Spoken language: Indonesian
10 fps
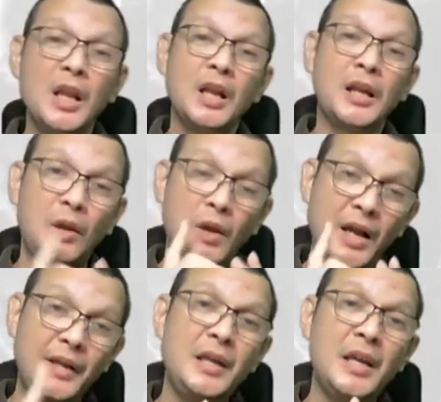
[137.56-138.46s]
kalau
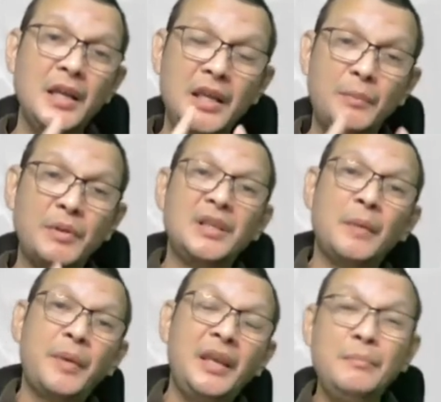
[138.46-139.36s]
Anda ingin
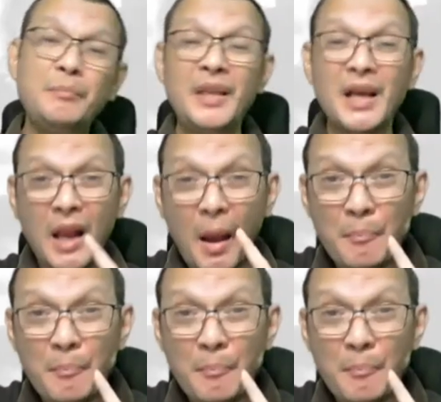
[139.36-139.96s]
mencapai impian,